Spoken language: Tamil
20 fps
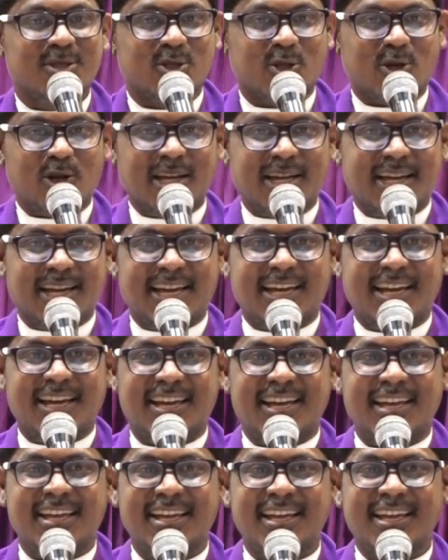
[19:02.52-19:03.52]
சொல்லுங்க
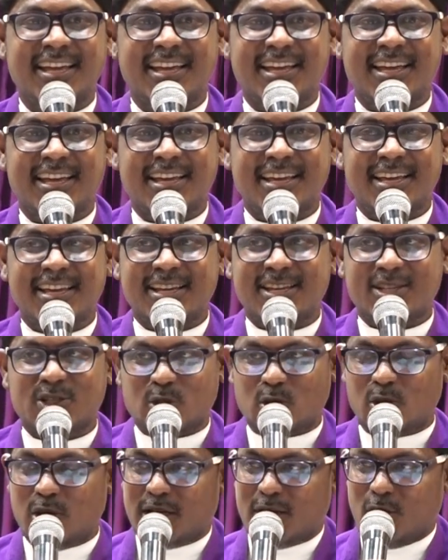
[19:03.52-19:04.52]

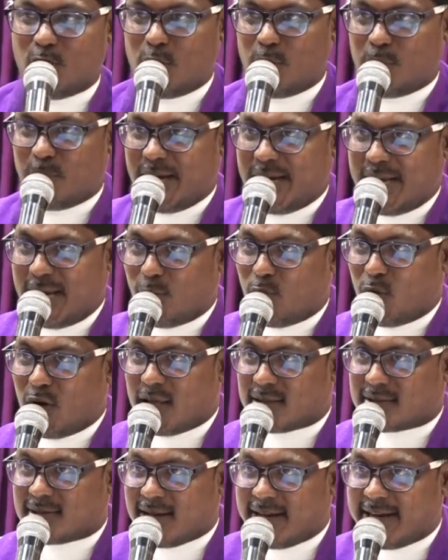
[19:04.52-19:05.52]
சொல்லுங்க உண்மையிலே
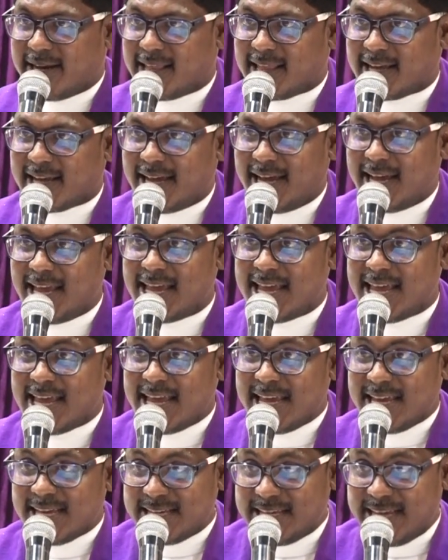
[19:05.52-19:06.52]
உள்ளத்தில் என்னதுங்க
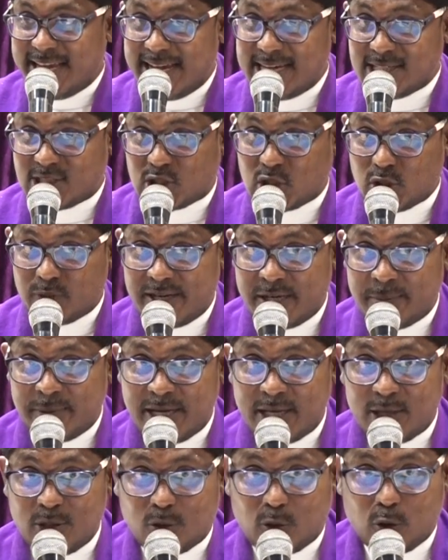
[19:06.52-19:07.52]
இயேசுவின்
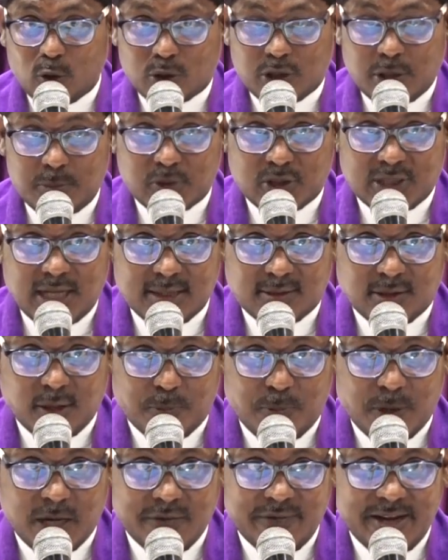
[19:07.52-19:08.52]
மீது குற்றம்
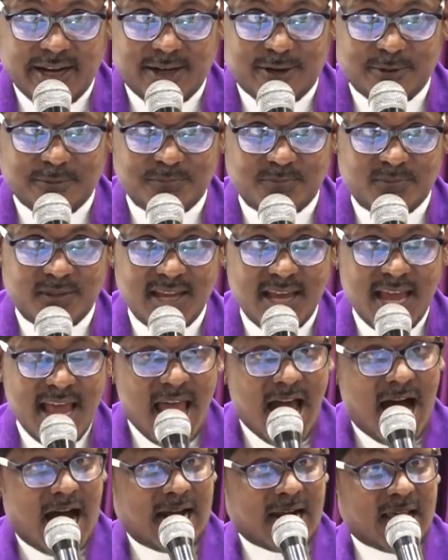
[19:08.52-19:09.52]
சாத்தப்பட வேண்டும்
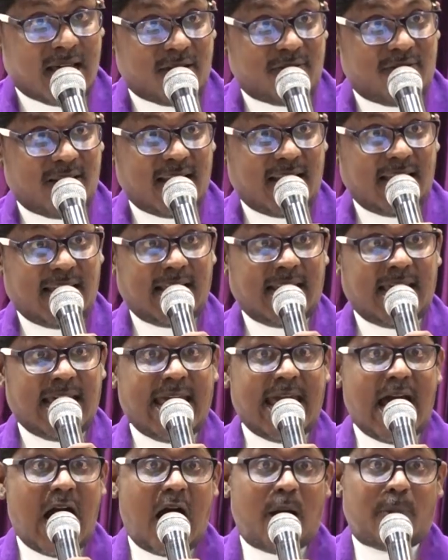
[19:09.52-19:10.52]
ஆனால் வெளியிலே
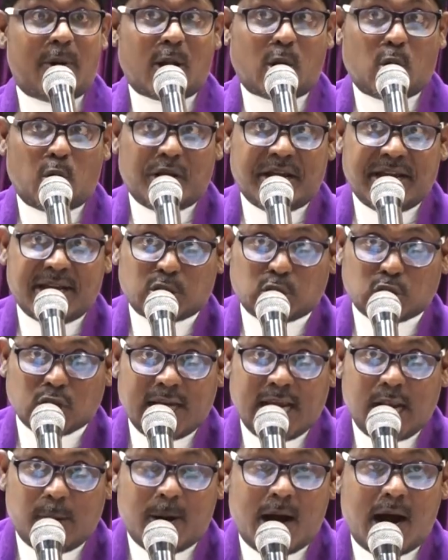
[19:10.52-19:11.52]
அவர்களுடைய
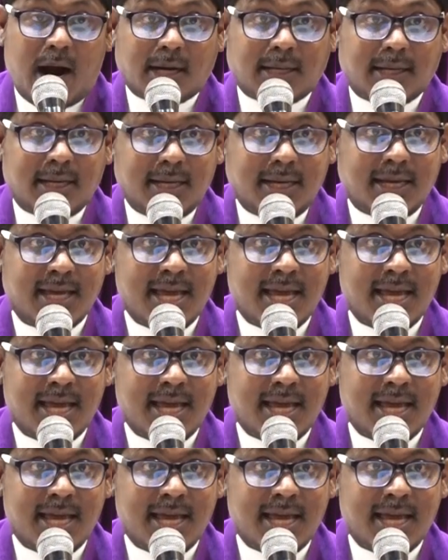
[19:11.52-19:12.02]
செயல்பாடு